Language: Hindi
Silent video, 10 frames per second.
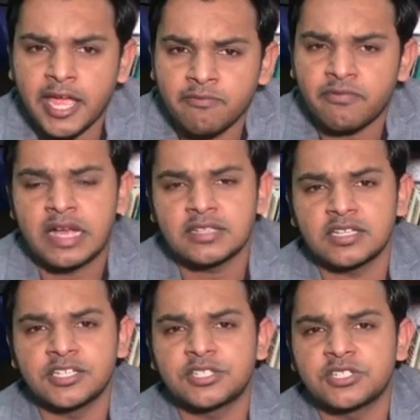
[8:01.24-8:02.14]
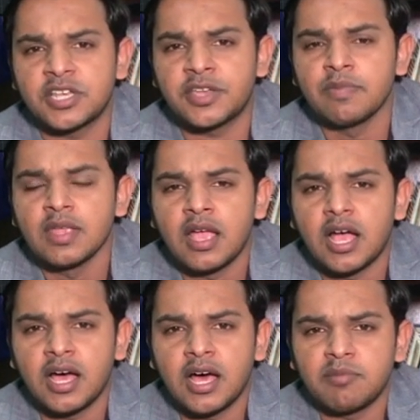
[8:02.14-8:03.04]
हैं वहाँ से ये चीज़ें
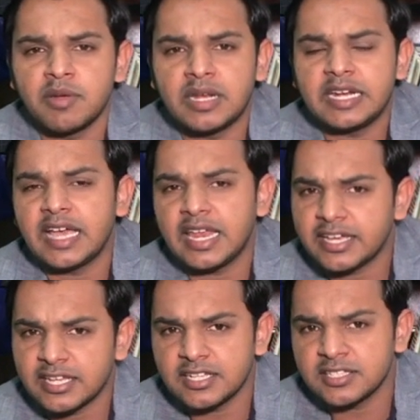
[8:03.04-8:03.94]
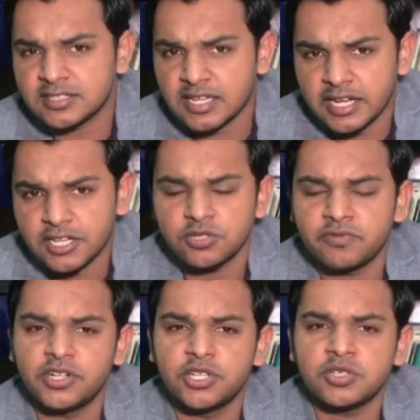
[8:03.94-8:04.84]
हमें मिली हैं लेकिन इस तरह की जो
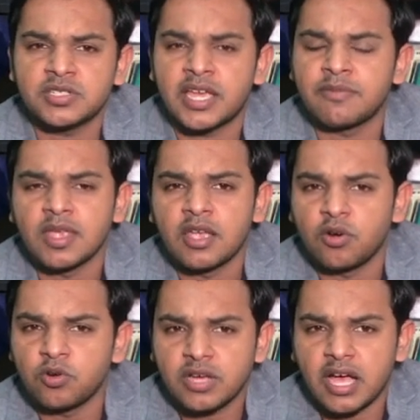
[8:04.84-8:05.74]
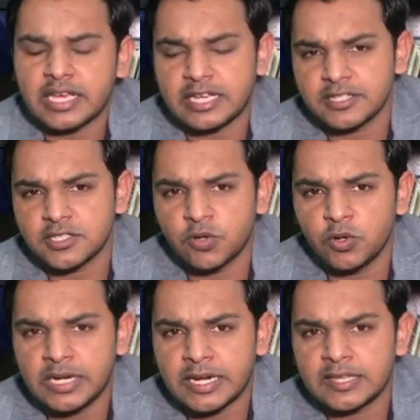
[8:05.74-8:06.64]
वीडियोज़ हैं उनका हकीकत से
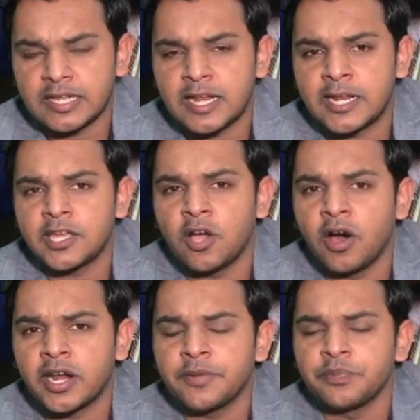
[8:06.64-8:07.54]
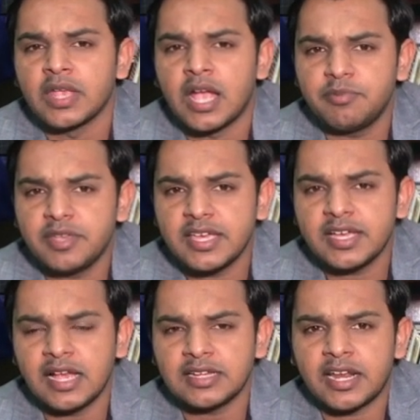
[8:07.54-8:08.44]
कोई लेना देना नहीं है और अब यही
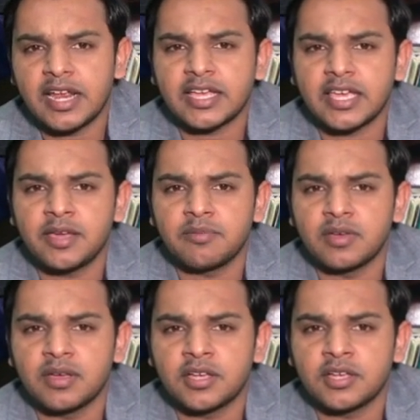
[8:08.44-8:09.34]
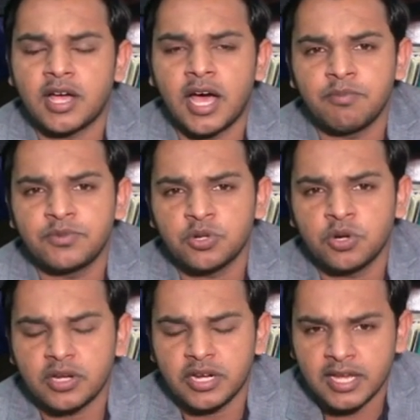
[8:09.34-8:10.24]
कहा जा रहा है कि अब जो
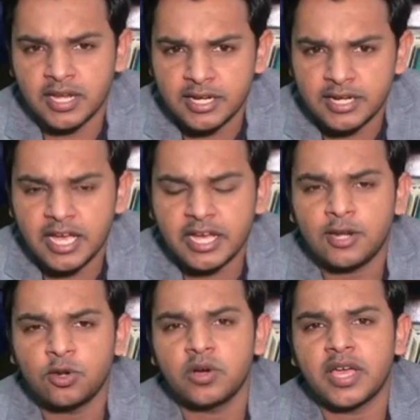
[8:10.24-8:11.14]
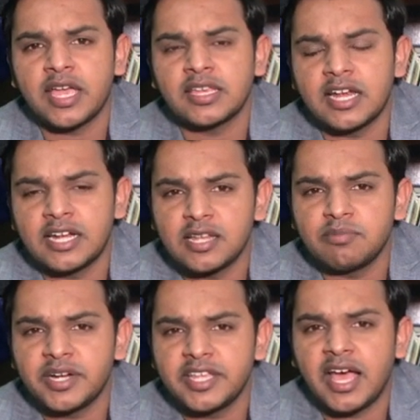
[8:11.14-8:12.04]
इंडिया के लोग हैं या इंडियन
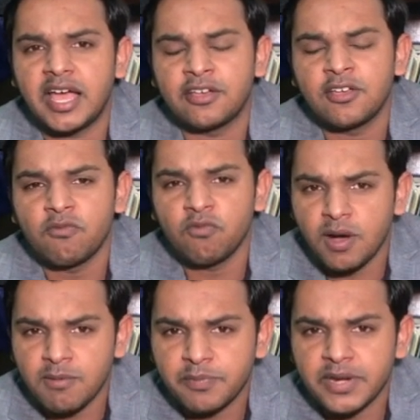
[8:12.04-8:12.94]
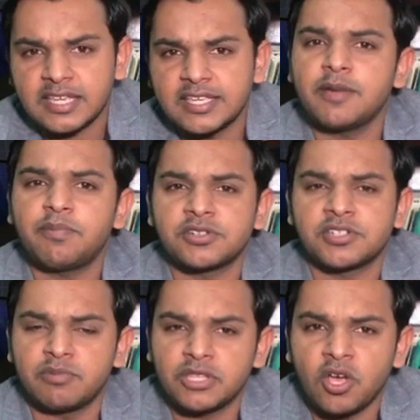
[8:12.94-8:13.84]
मीडिया है वो अब अपने किए पर
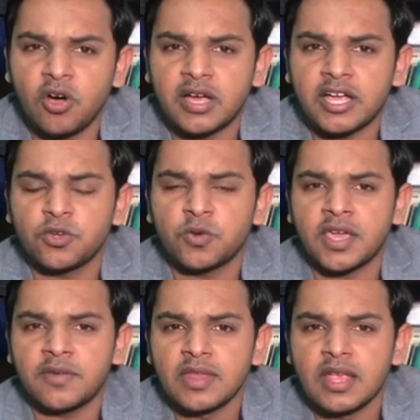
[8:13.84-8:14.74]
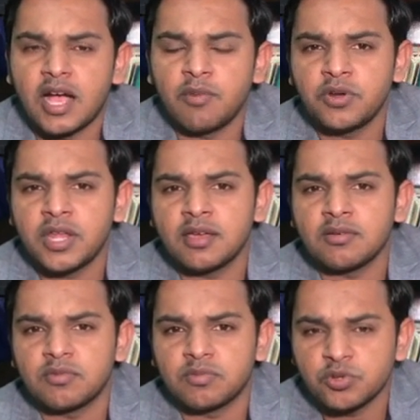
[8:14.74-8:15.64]
शर्मिंदा होगा क्योंकि अब
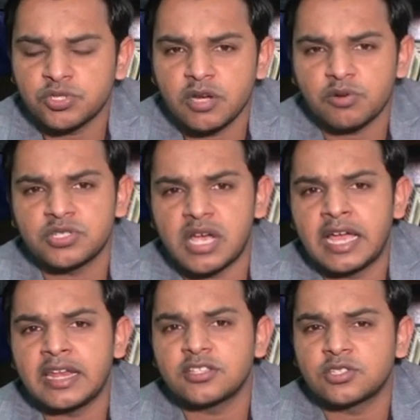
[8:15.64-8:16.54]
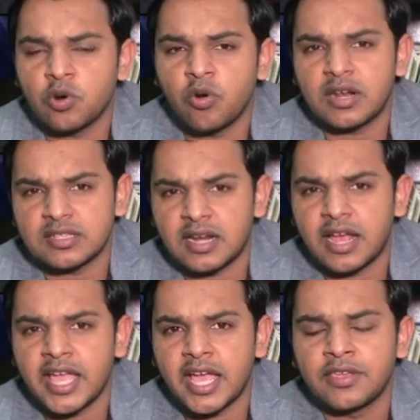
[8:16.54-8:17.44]
उन्हें कुछ ना कुछ आईना ज़रूर नज़र
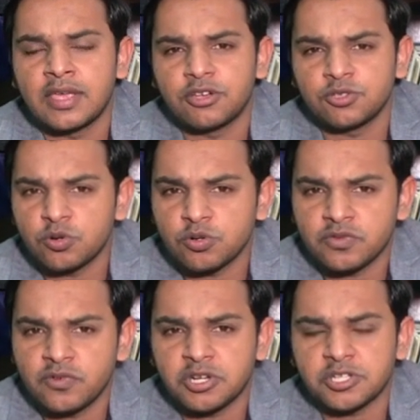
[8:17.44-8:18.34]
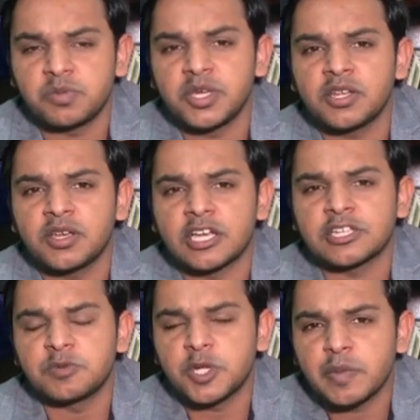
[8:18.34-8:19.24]
आया है कि जो कुछ वो कश्मीर
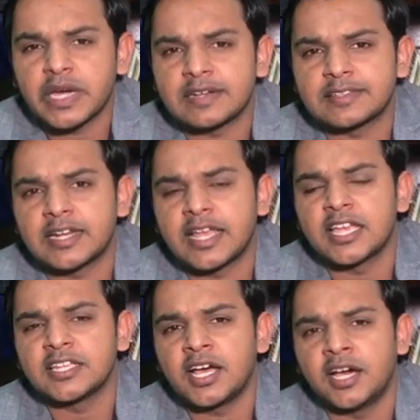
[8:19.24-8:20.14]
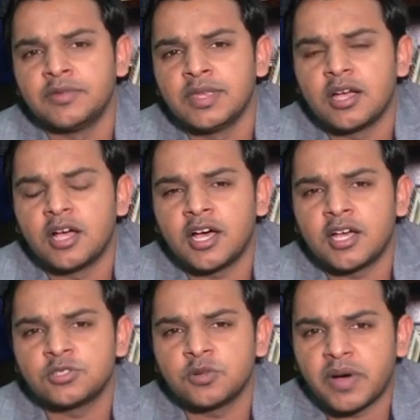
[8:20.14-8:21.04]
कश्मीर में करते रहे हैं
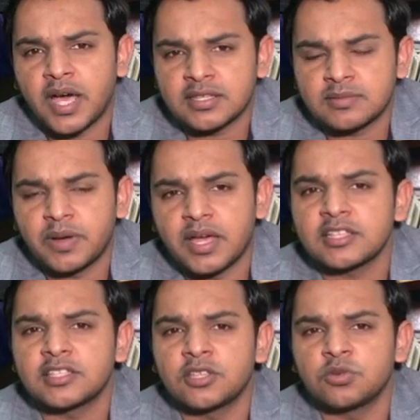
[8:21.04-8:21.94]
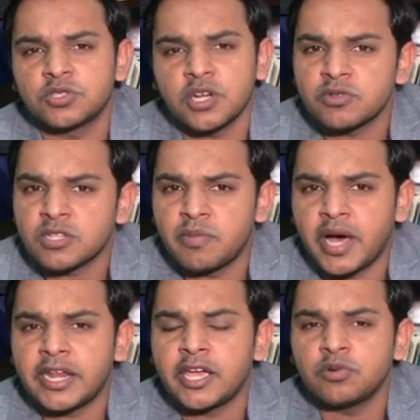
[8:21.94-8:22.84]
या जो भारत भारत के दूसरे
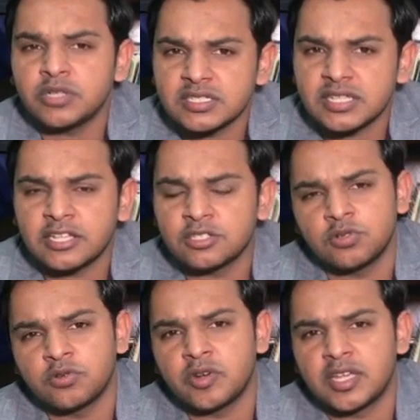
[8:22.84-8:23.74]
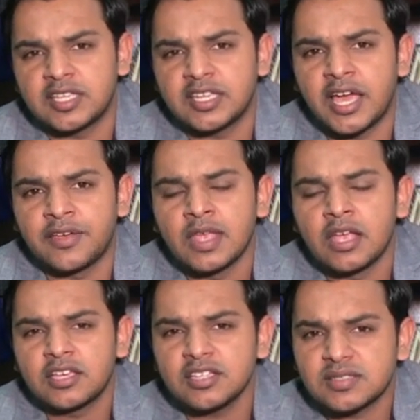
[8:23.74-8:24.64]
मुसलमान हैं उनके साथ जो उन्होंने किया है
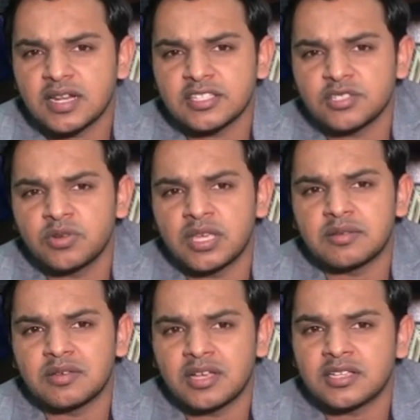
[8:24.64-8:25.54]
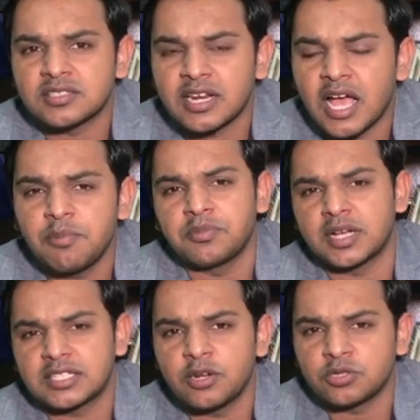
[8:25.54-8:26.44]
किस तरह से उन्हें सरेआम
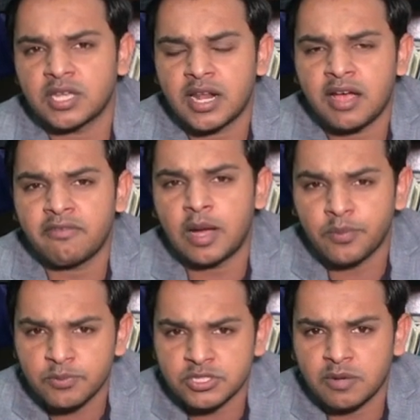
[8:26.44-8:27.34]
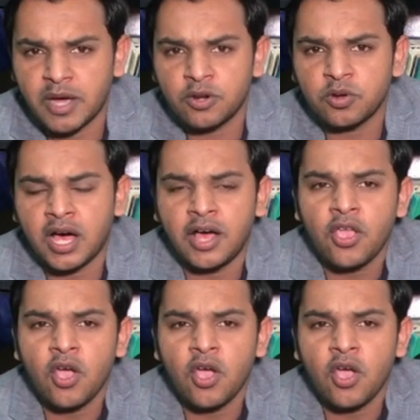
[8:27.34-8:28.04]
कत्ल होता रहा वहाँ पर मुसलमानों का